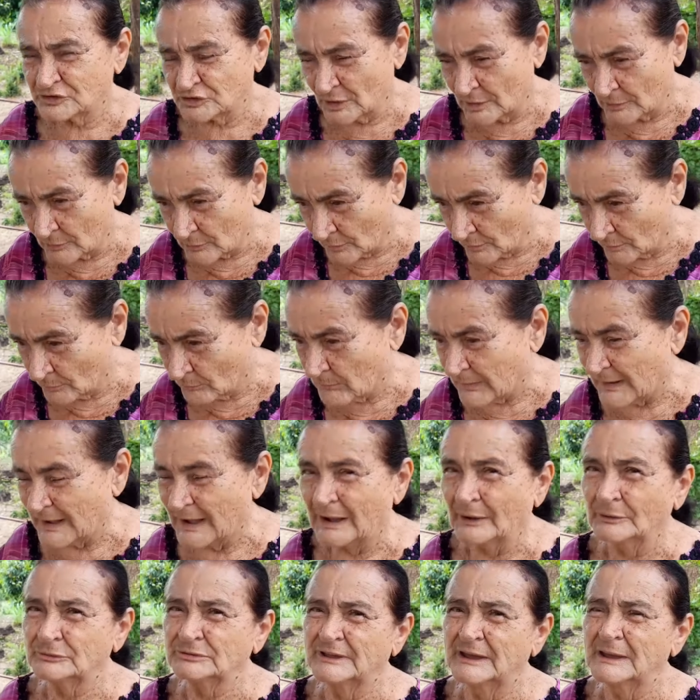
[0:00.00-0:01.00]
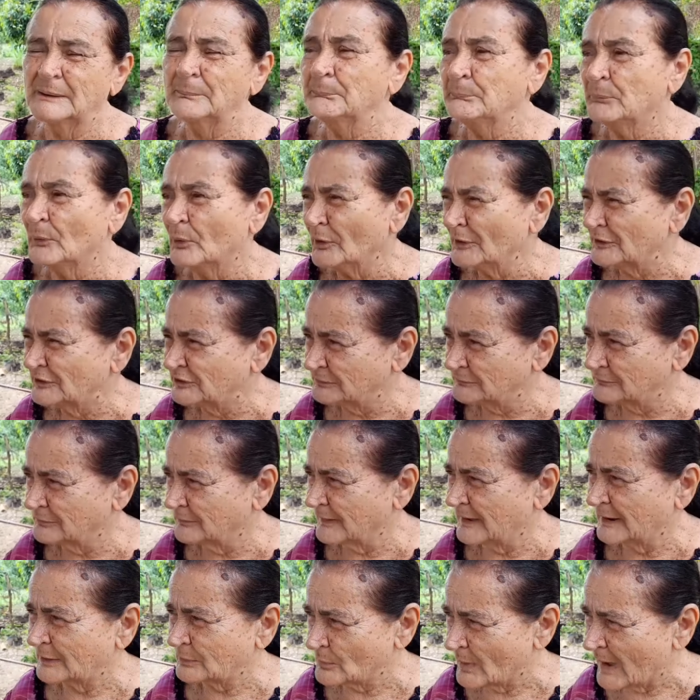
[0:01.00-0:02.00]
fechar com o barro. Depois de
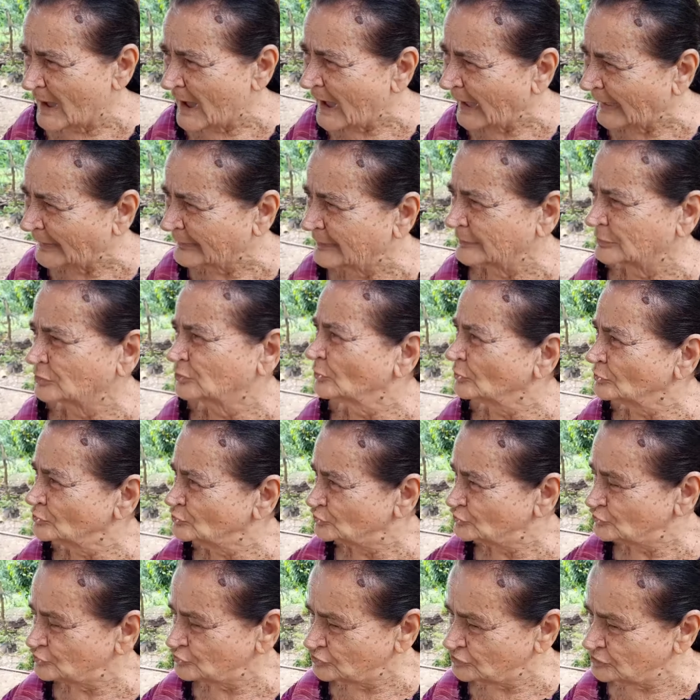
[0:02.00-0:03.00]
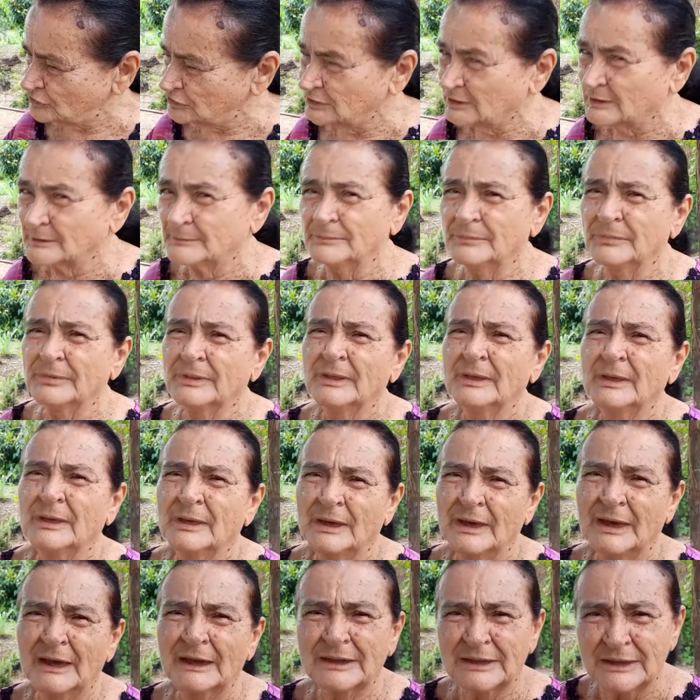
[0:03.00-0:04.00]
envaruada, todinha,
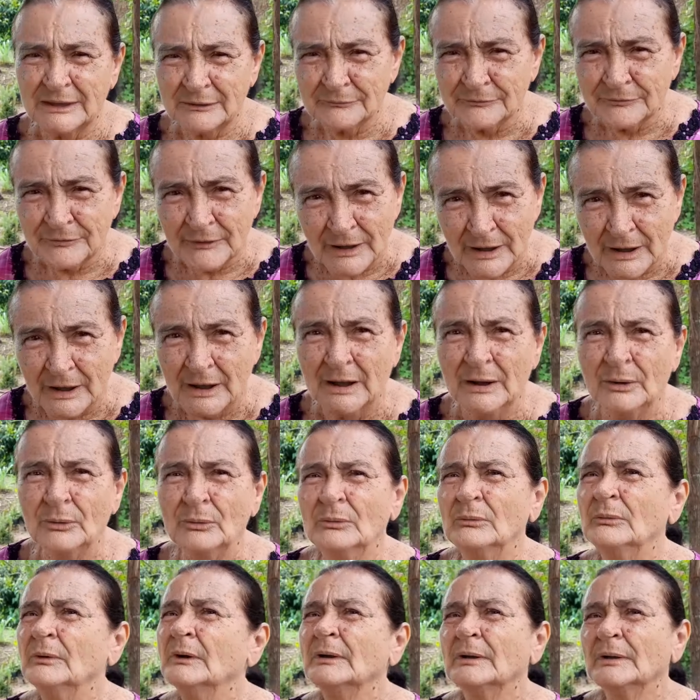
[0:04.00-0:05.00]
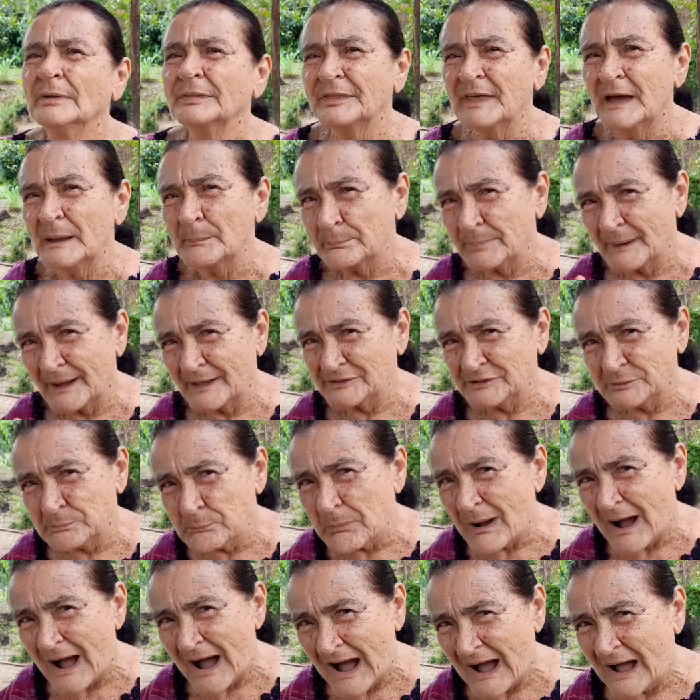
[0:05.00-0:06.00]
é que vão tapar de
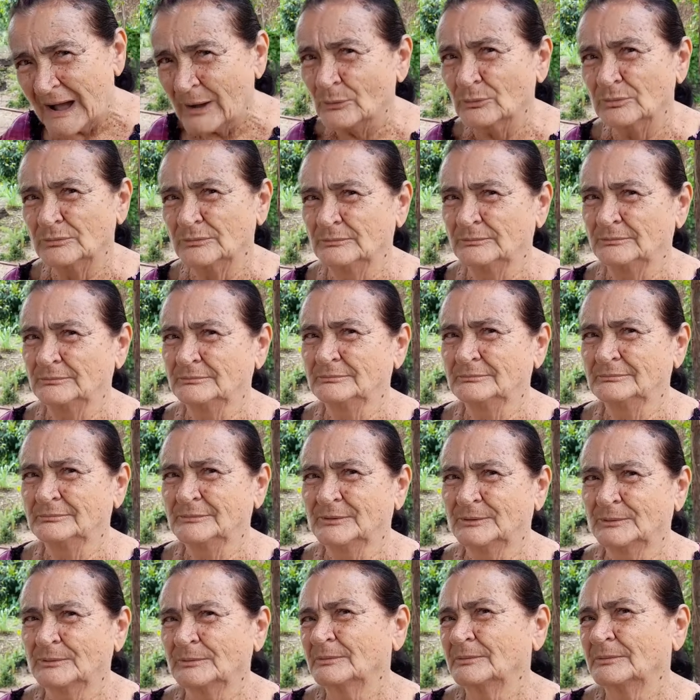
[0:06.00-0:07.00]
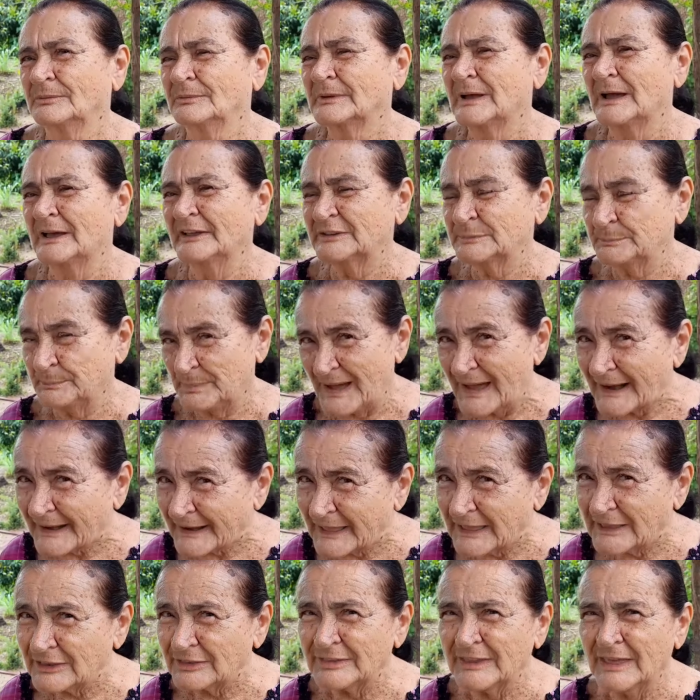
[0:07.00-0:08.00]
barro. Uhum. As
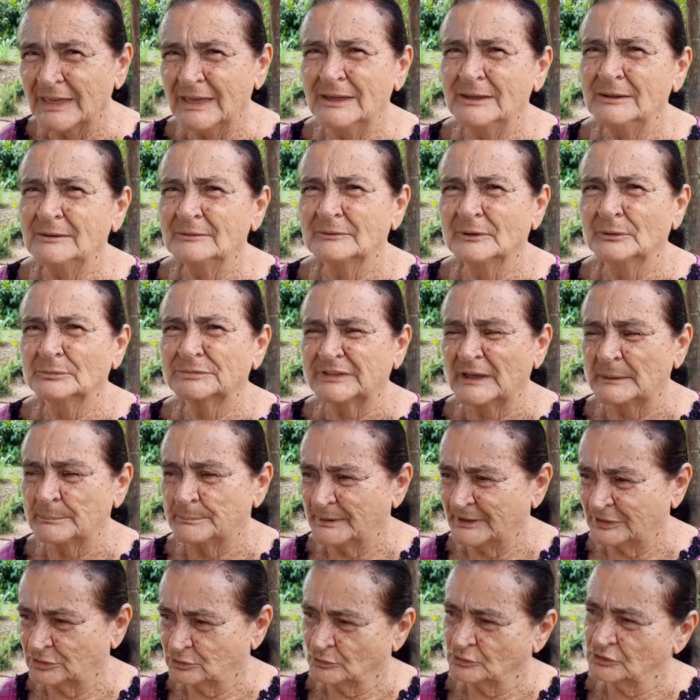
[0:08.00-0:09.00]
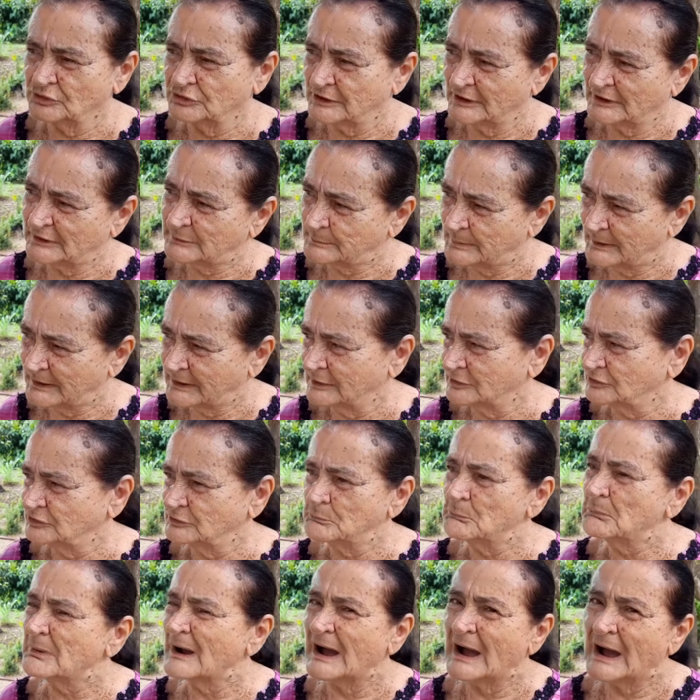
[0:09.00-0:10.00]
paredes, né? tapar todinha as paredes
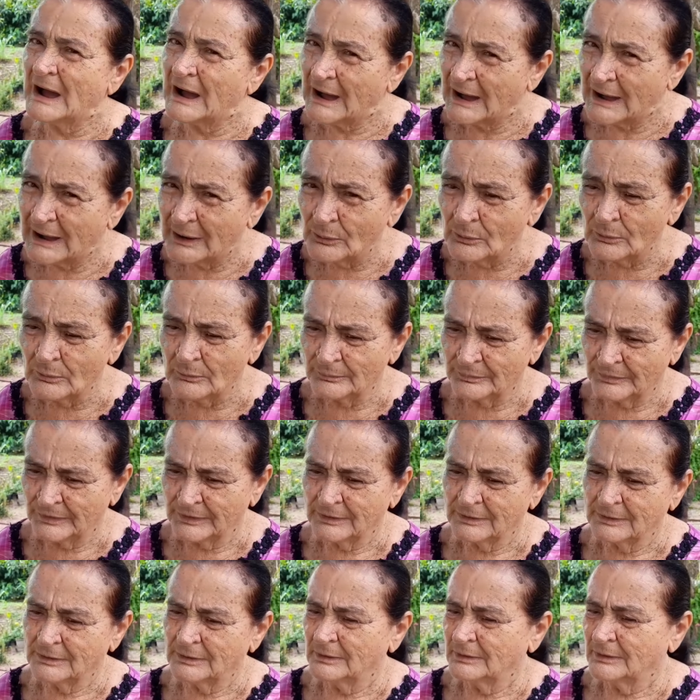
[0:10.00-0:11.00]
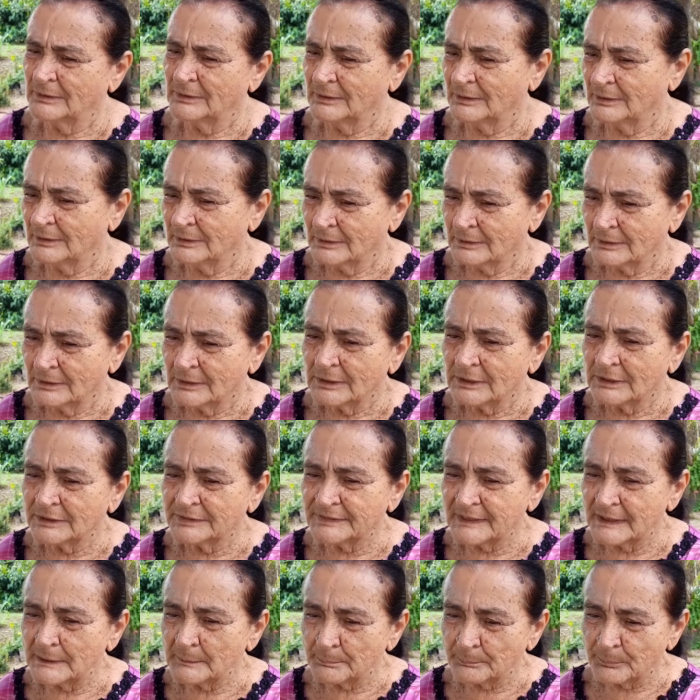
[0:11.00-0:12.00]
de barro.
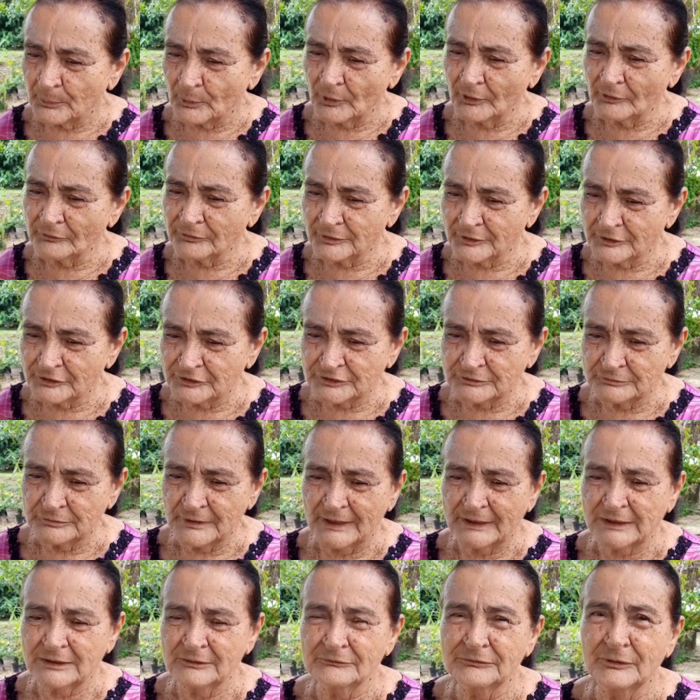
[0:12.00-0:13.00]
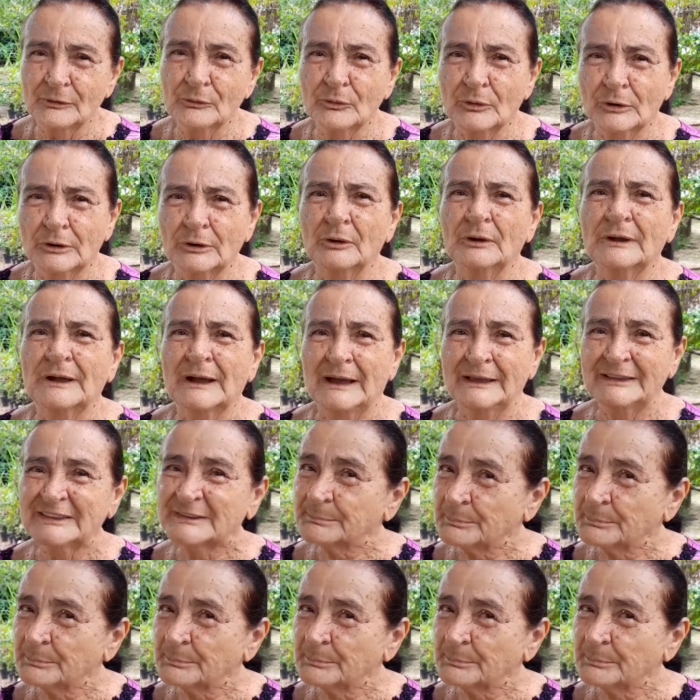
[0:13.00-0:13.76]
E depois, Vandinho, é que vão colocar